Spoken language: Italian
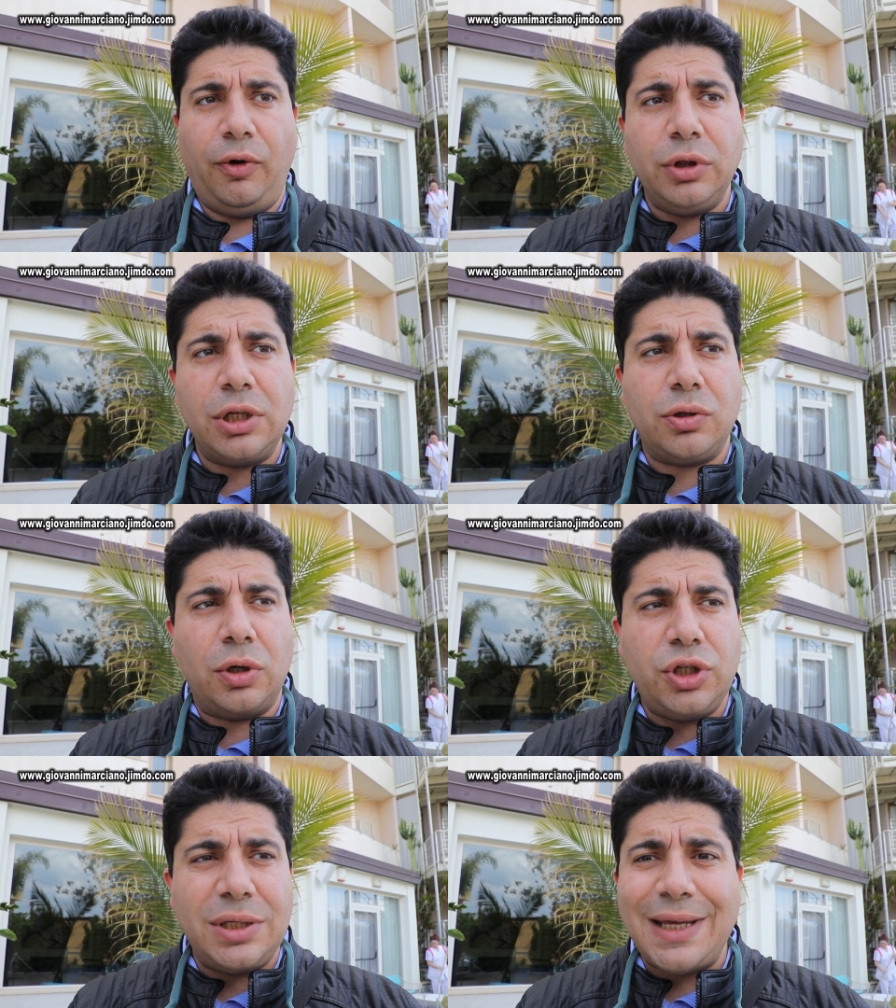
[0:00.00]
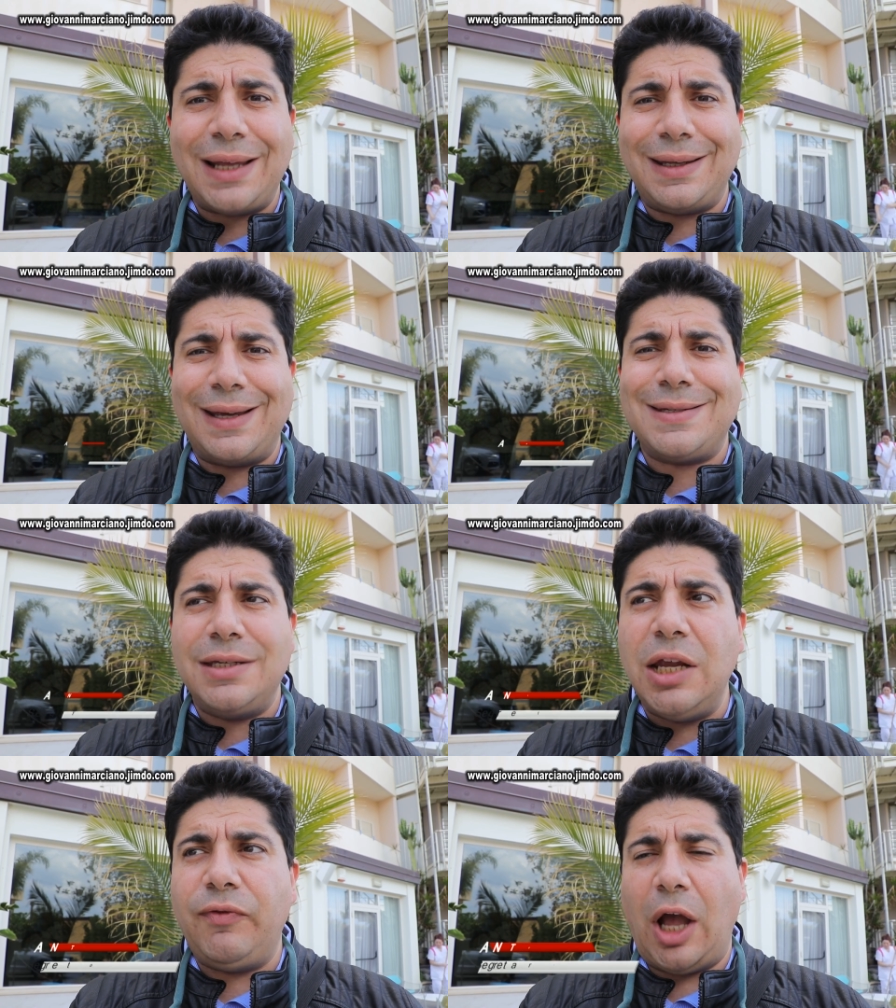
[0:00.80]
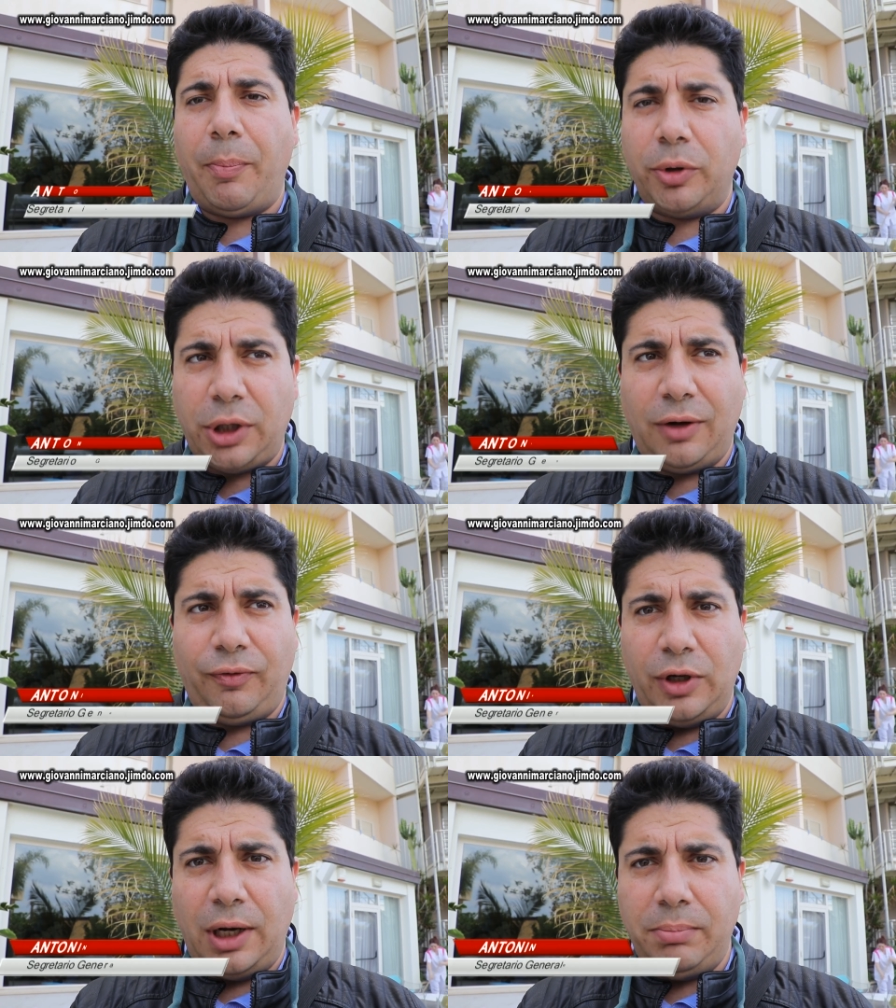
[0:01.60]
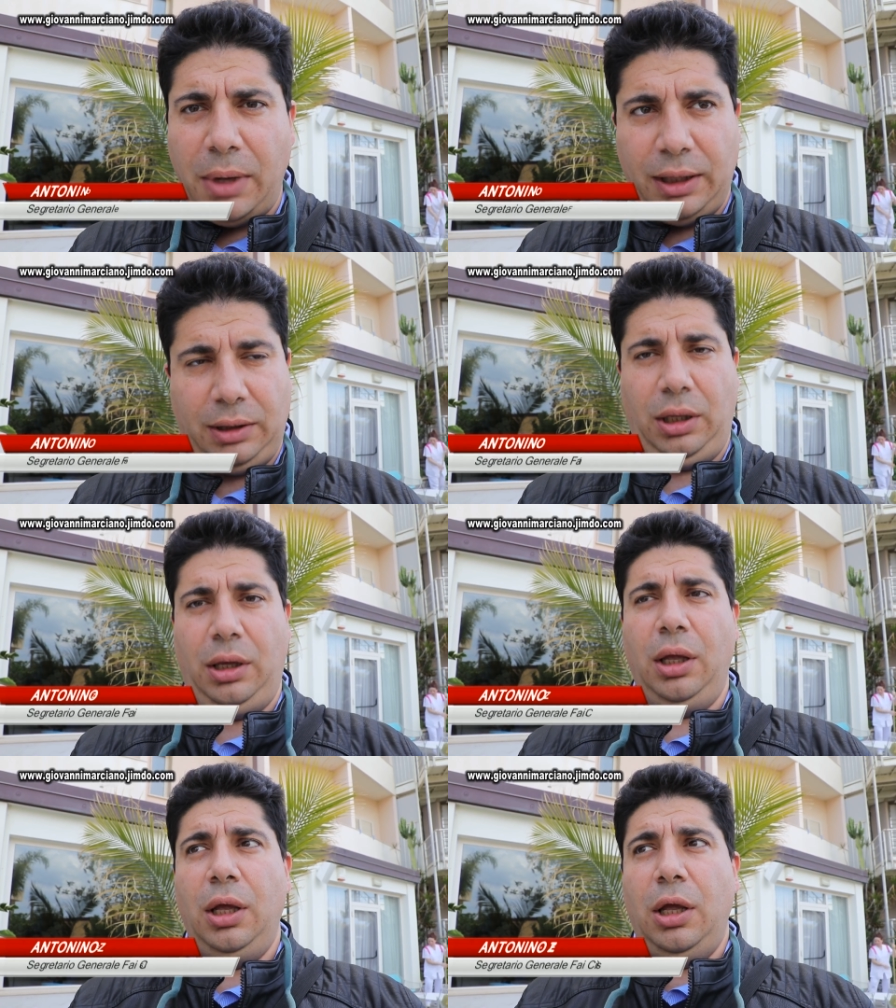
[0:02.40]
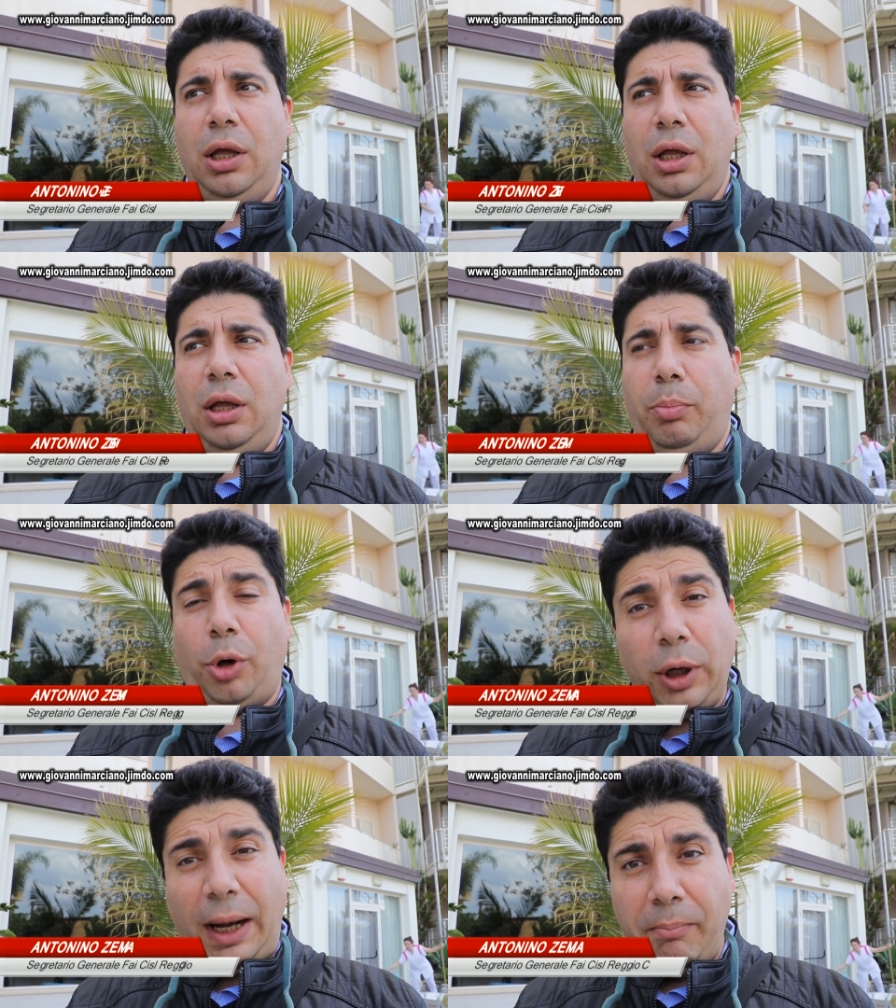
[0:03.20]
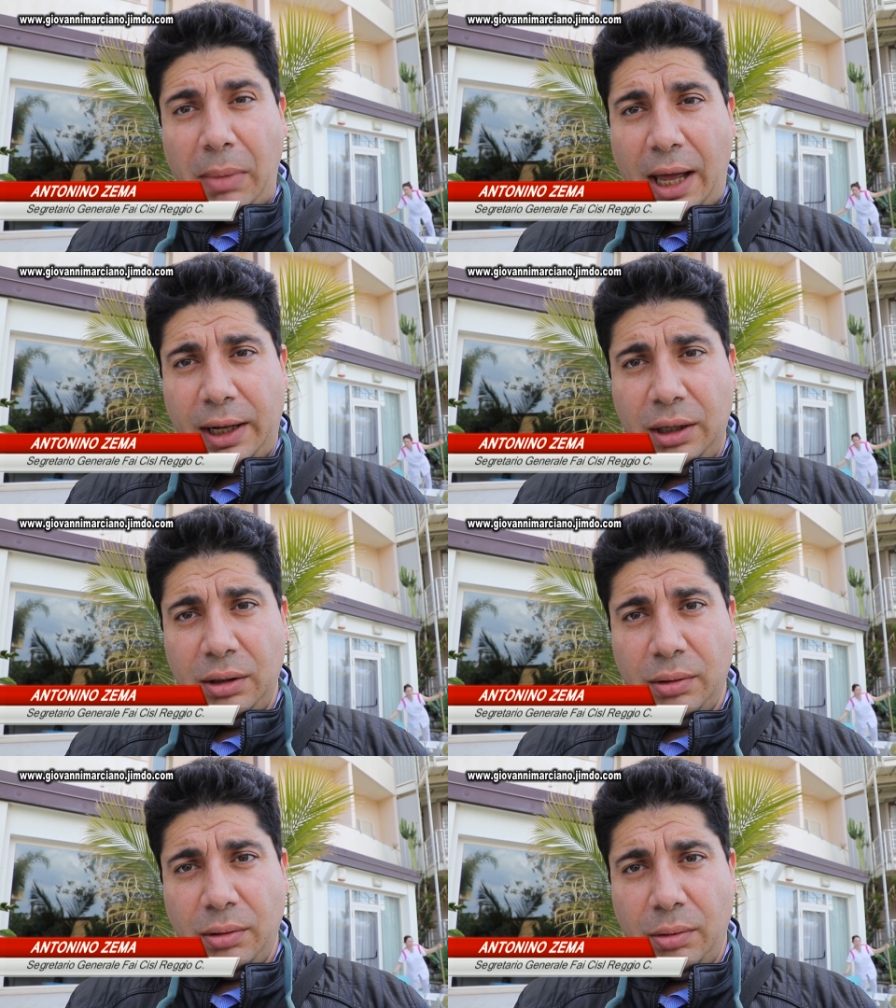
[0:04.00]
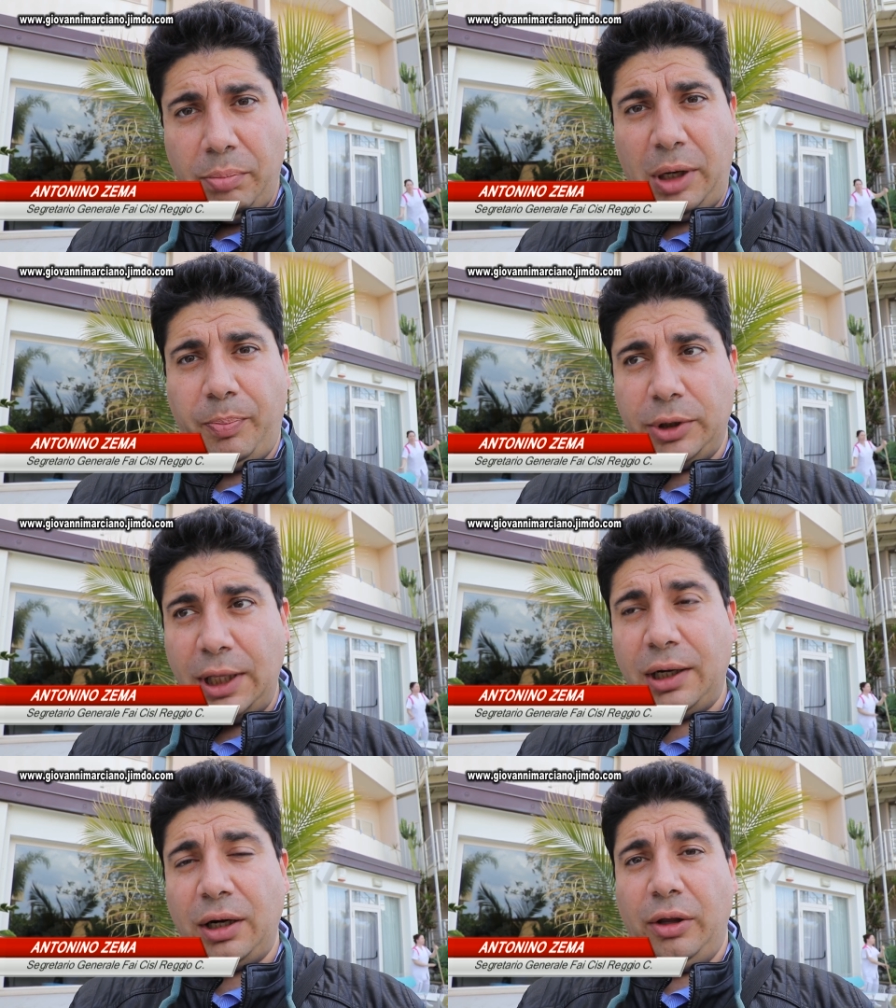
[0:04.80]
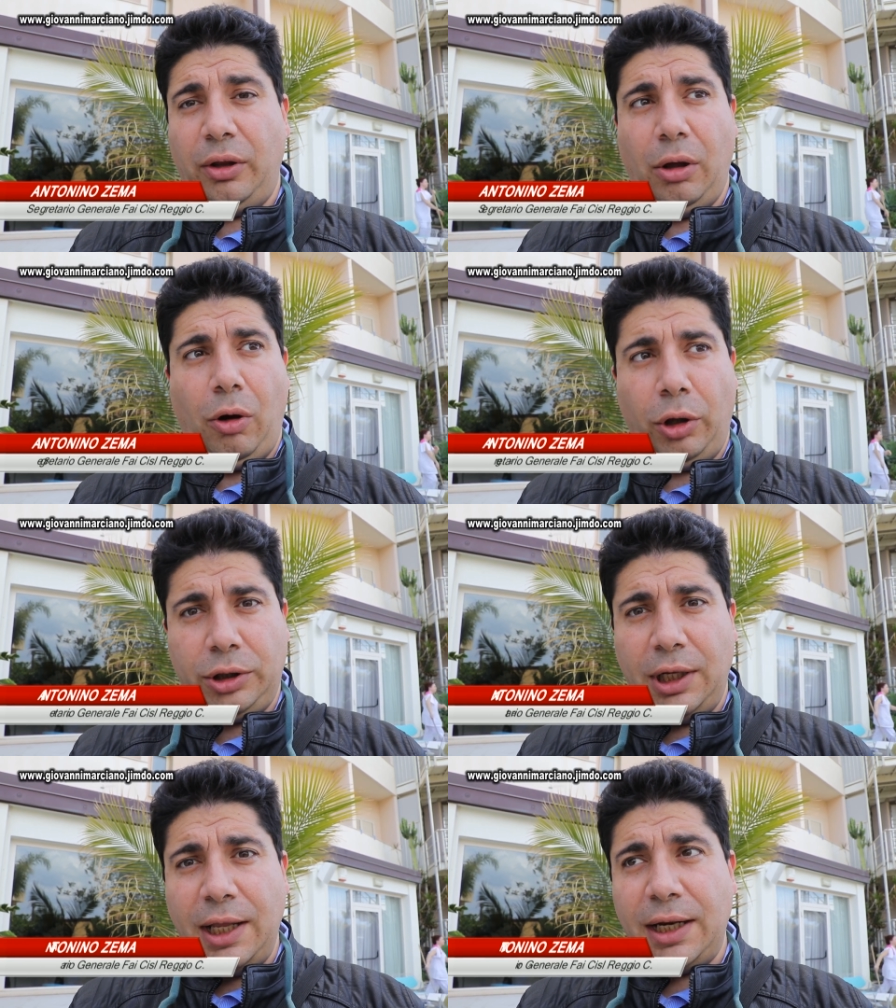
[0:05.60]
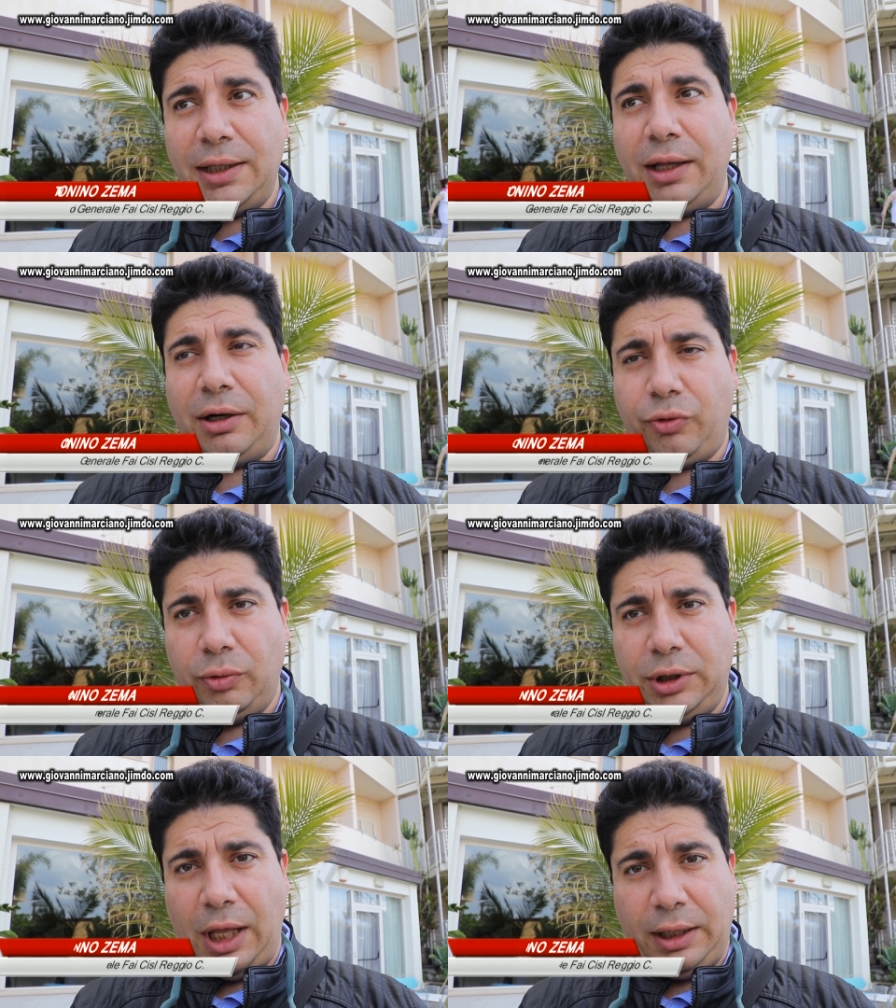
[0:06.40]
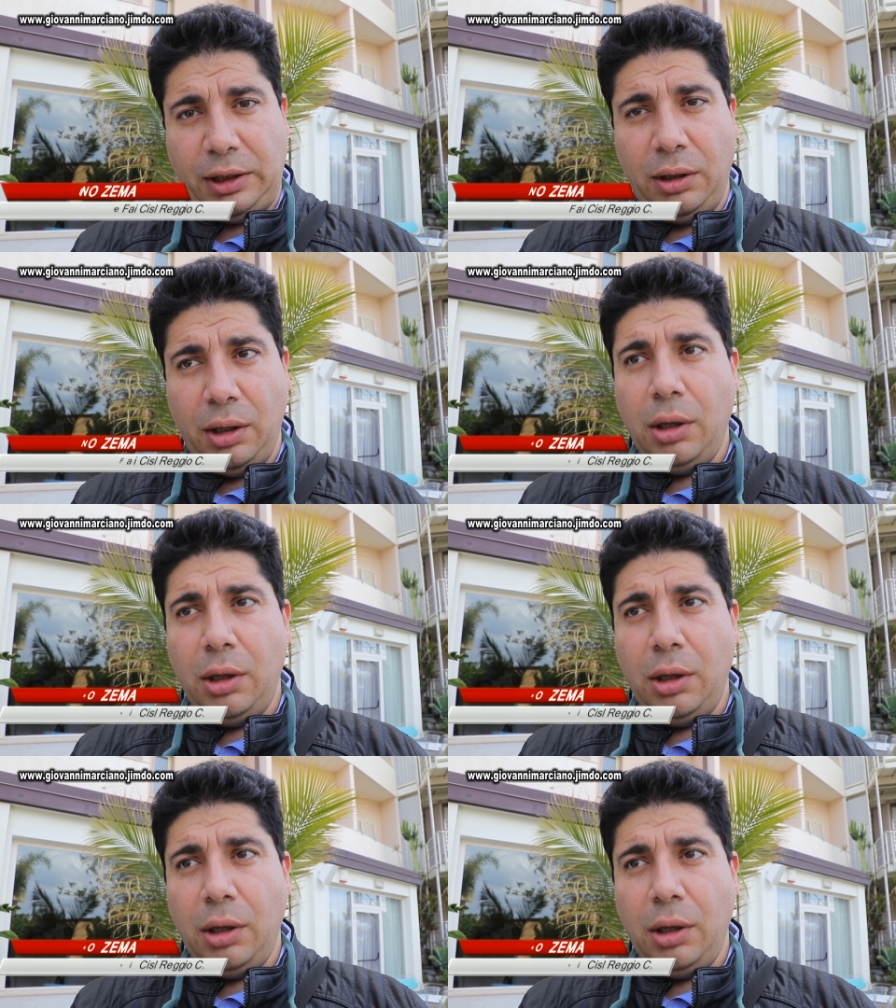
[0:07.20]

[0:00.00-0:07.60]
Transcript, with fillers: fondi storicizzati che significa poter finalmente programmare per poter ottenere dei risultati,